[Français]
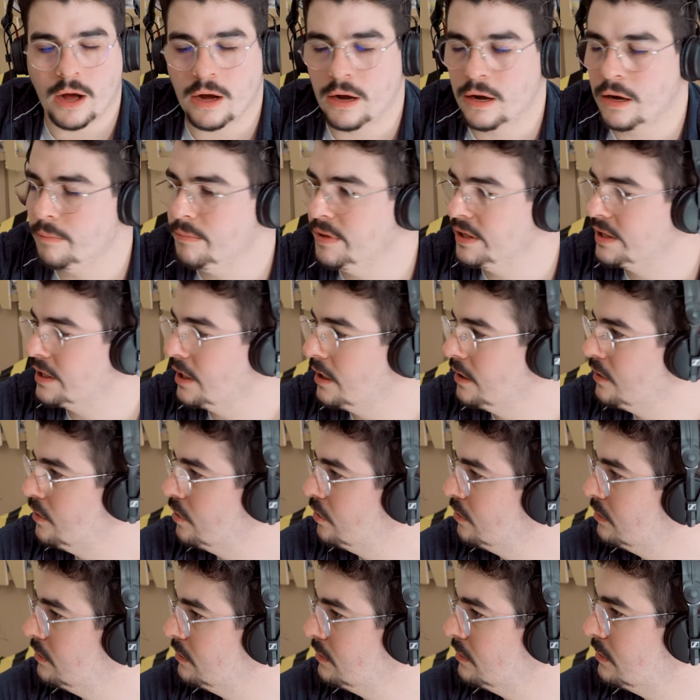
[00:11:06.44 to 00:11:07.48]
Ah, mais quel
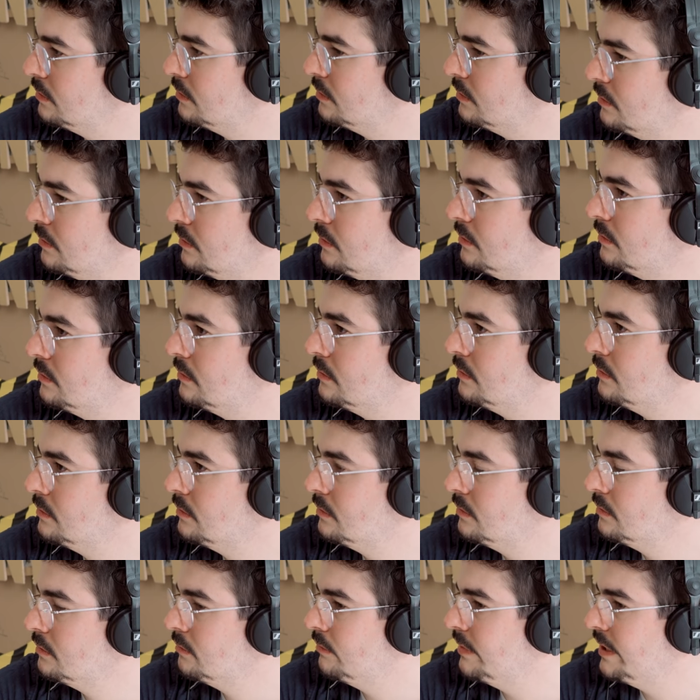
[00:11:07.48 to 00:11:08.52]
con
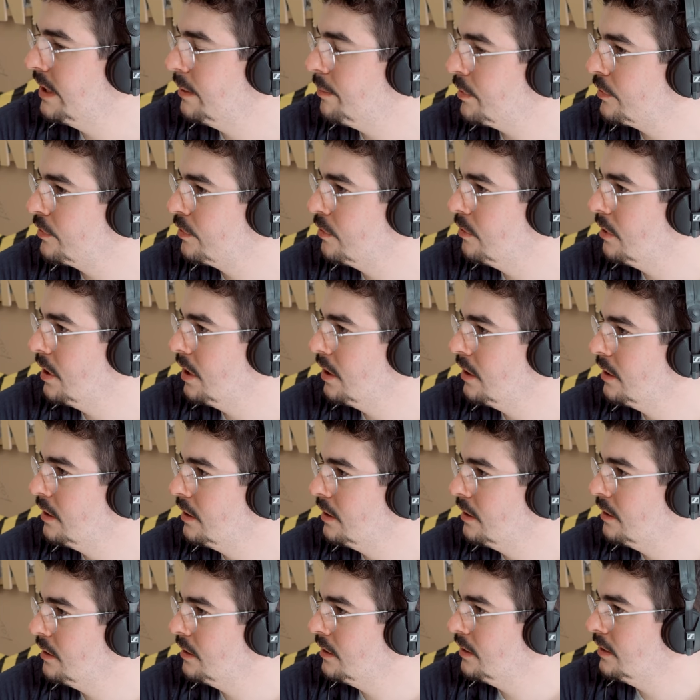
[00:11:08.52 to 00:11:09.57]
mais n'importe quoi.
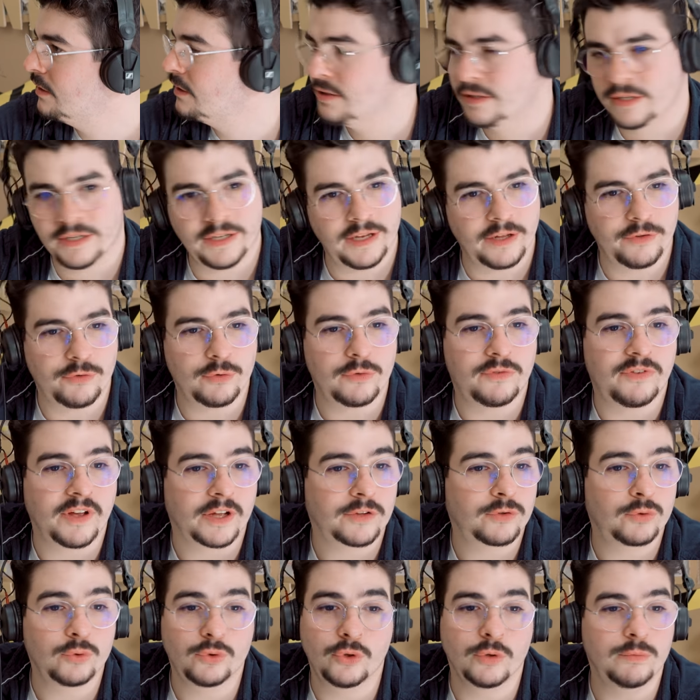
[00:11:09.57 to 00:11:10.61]
Il a dû le
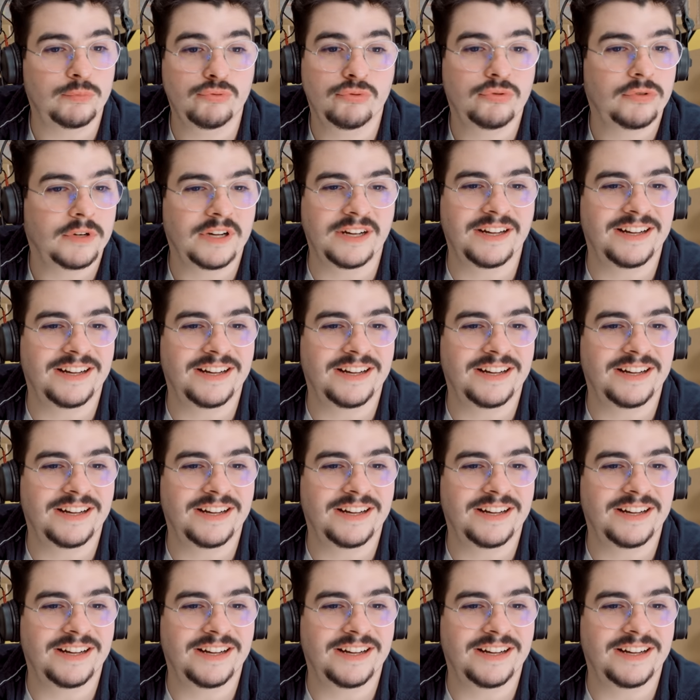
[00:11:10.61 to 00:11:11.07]
faire tout debout.